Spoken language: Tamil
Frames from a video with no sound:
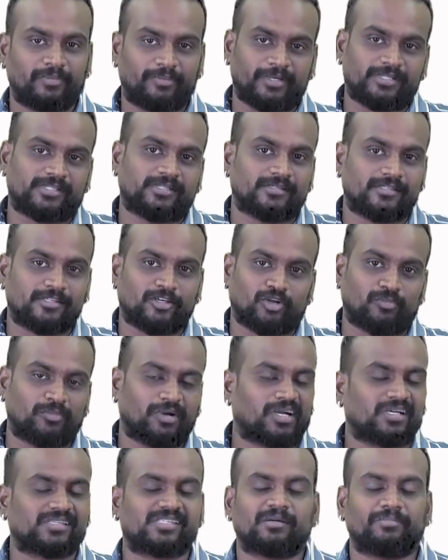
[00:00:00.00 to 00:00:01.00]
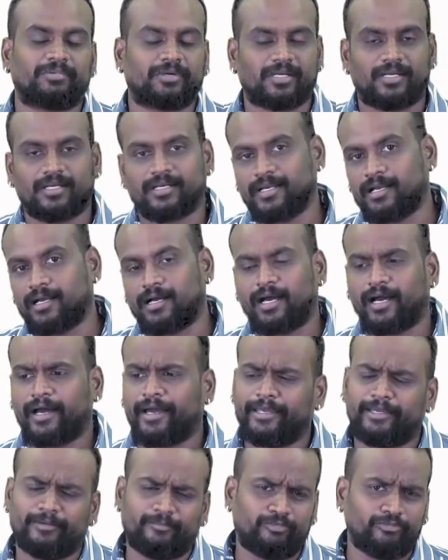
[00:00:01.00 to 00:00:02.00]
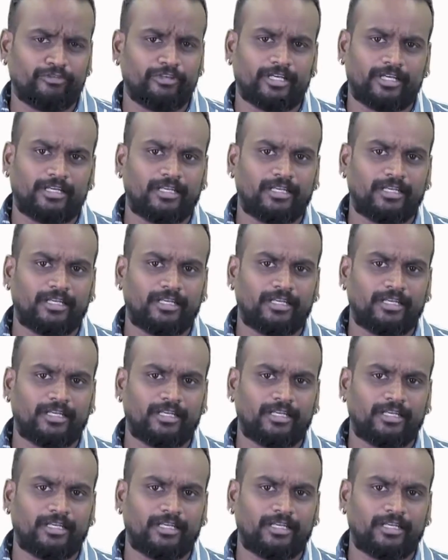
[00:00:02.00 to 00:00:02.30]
பர்சன்ஸாக ரொம்ப கஷ்டப்படுறாங்க ஆய் போய்